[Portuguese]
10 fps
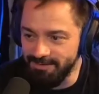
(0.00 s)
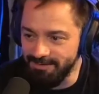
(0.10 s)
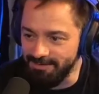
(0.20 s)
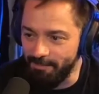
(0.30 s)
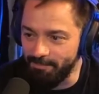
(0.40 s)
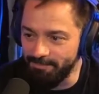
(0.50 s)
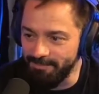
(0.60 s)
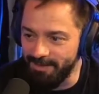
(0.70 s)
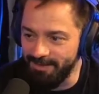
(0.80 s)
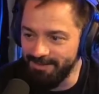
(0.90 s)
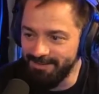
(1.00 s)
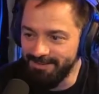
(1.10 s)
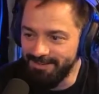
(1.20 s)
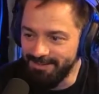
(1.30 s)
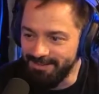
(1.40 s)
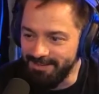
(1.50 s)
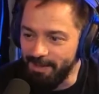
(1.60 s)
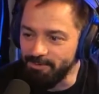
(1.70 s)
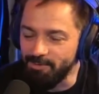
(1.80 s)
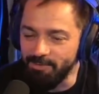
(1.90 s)
é. na, né?
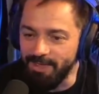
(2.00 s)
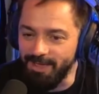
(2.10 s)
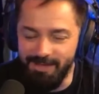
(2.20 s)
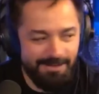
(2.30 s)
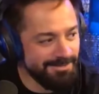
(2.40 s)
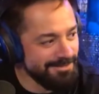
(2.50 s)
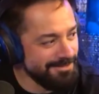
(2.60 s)
Na qualquer é?